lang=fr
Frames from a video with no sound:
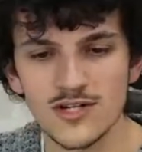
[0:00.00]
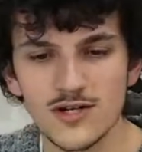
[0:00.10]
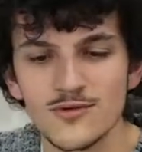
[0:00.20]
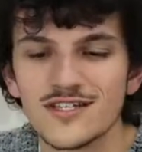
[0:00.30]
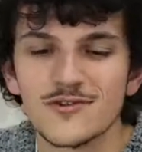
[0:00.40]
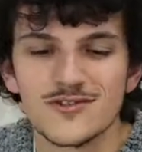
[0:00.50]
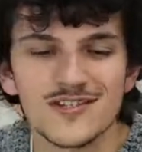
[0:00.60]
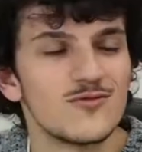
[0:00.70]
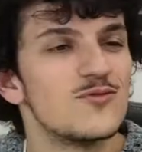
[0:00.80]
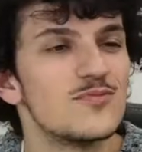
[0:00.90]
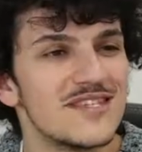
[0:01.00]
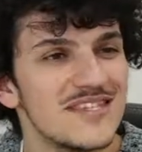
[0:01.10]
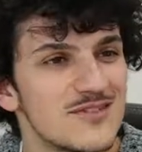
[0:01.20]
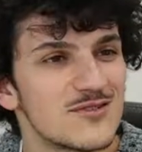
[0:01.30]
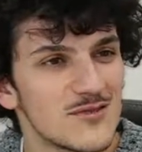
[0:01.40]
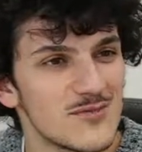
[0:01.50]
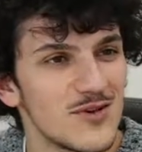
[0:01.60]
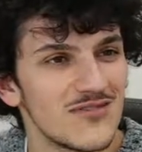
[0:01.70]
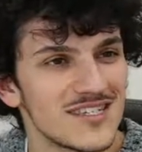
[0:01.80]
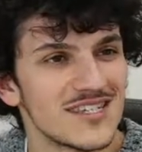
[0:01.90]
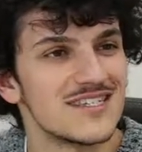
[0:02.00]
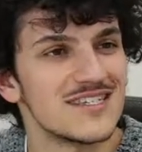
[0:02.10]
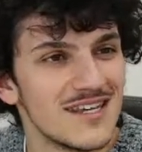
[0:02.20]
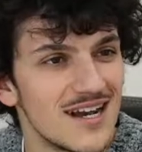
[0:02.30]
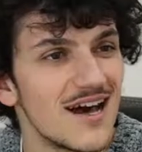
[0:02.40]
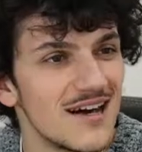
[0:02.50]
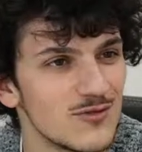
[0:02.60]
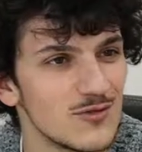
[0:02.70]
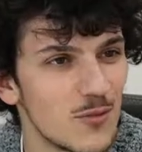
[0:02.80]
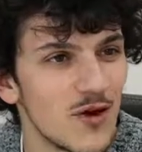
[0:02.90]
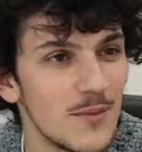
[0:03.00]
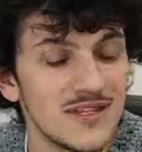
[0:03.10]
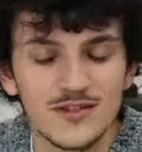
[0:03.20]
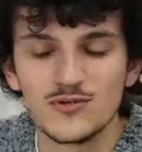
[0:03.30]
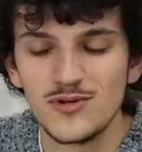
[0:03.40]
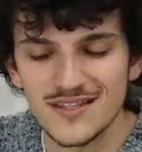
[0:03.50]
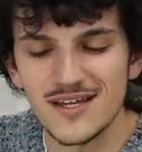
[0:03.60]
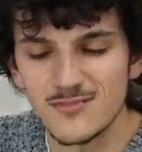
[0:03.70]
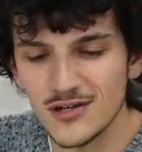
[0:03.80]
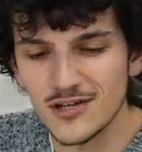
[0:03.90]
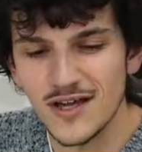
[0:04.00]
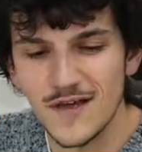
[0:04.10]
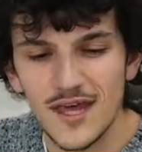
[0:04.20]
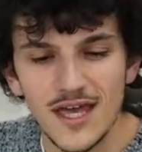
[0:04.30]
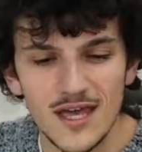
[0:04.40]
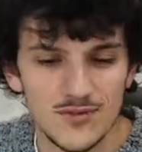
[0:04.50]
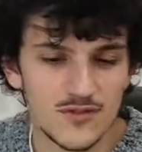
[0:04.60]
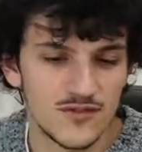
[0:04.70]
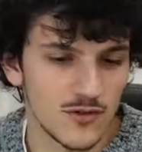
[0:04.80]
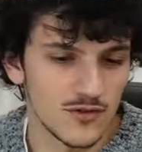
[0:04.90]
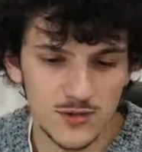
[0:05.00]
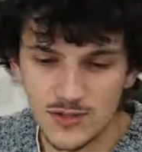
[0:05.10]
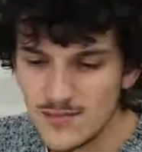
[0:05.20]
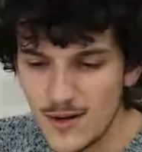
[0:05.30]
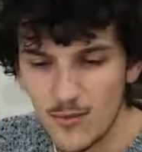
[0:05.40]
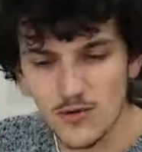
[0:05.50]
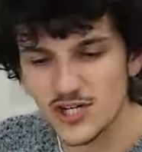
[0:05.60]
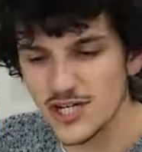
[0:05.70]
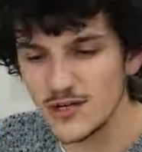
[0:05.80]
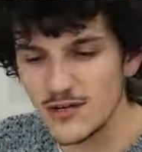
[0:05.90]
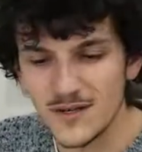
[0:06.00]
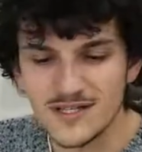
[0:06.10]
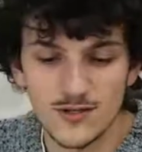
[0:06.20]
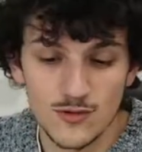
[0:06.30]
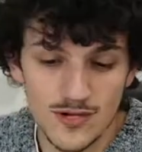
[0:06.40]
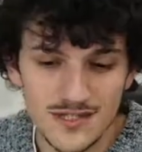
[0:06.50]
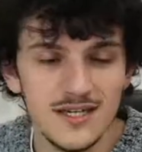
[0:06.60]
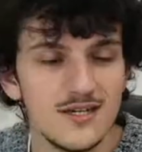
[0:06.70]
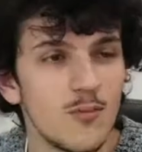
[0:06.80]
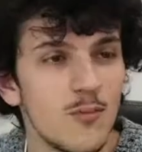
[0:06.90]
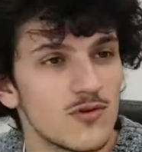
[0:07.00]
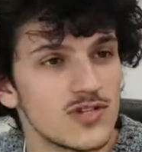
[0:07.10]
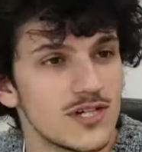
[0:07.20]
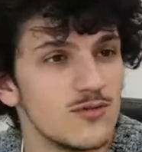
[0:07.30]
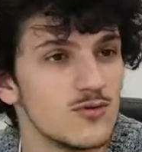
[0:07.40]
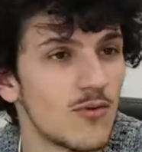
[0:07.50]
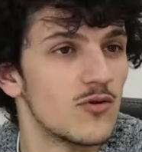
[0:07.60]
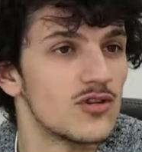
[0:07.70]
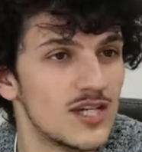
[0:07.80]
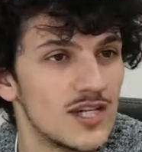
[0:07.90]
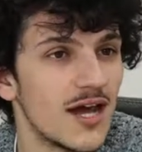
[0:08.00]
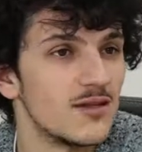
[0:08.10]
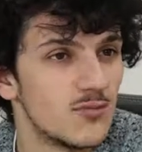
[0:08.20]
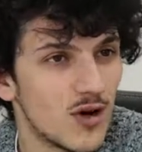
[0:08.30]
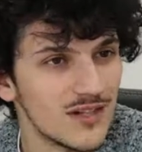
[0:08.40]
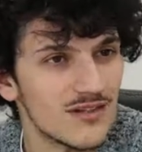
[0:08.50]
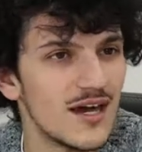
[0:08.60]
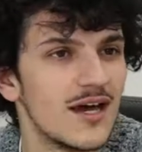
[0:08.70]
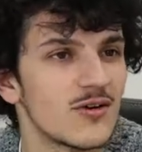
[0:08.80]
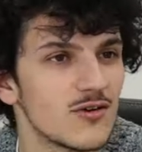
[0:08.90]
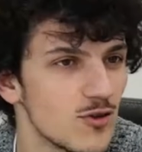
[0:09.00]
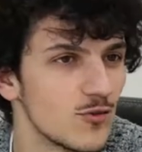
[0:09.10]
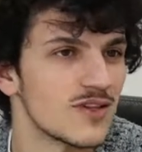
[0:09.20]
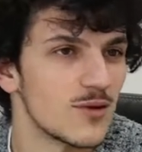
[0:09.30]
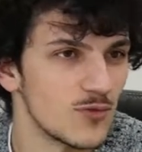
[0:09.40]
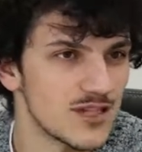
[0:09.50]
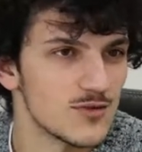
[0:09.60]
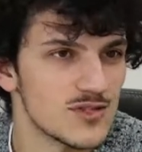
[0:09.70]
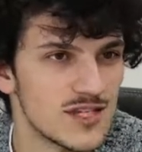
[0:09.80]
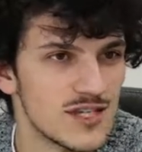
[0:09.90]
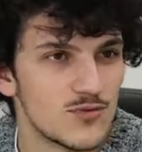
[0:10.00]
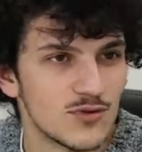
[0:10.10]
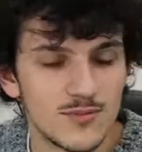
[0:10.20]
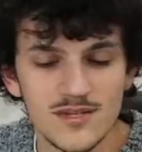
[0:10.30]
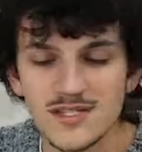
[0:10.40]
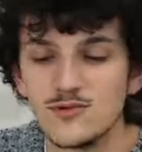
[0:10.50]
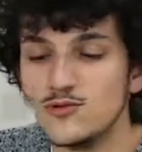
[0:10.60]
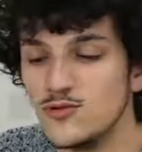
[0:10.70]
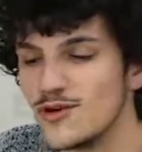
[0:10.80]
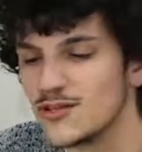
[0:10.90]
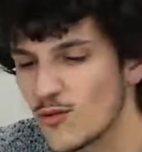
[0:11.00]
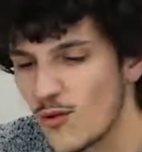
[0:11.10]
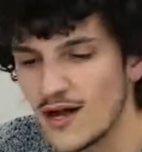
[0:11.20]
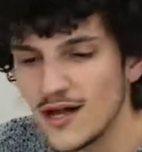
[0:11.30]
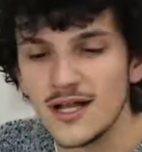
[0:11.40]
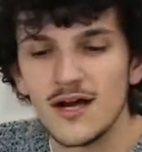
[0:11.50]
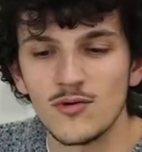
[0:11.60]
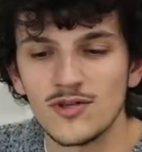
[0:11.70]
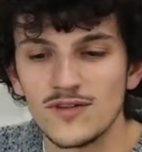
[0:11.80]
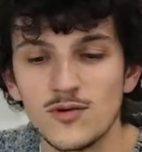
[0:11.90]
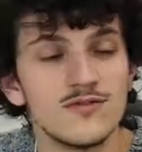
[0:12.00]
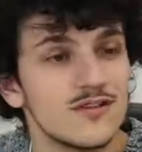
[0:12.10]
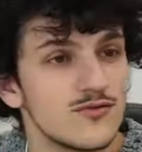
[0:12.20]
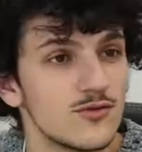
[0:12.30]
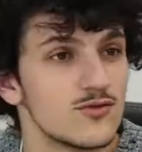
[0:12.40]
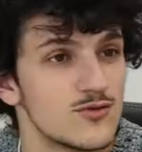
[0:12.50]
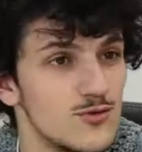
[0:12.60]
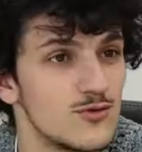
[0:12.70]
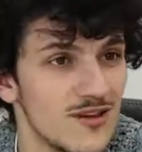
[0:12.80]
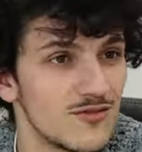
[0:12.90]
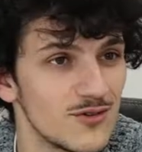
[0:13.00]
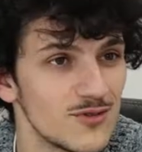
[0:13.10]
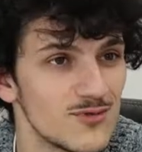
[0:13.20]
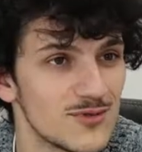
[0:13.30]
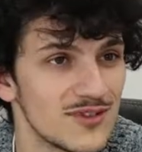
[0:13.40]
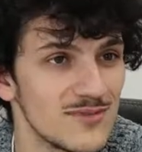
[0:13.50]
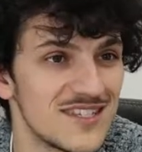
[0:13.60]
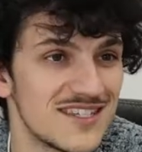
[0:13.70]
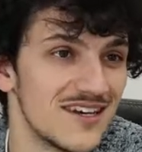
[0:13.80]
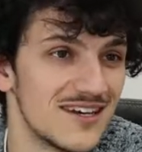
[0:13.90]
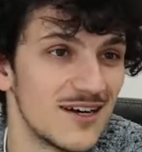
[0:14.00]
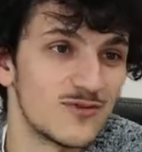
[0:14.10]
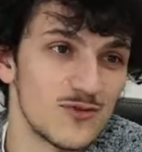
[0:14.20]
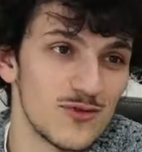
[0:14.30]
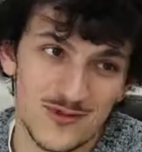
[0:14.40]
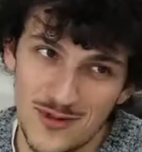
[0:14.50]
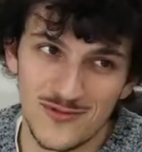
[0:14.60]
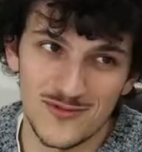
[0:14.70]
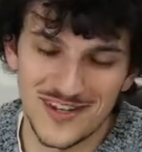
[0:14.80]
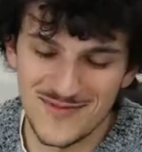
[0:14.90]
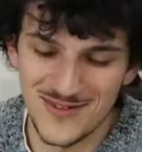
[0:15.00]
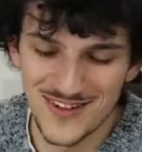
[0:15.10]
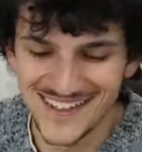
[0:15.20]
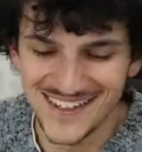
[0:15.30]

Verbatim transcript: Moi, j'ai commencé quand j'étais tout petit justement avec cette idée là de, programmer des tweets à l'époque. Et puis de fil en aiguille, bah, le projet est passé de l'idée au projet, du projet à une boîte j'ai rencontré mon associé, puis on est passé de 2 à 3. On a fait une levée de fonds dans le sud de la France, puisqu'on est basé à, à, Toulon, comme vous également.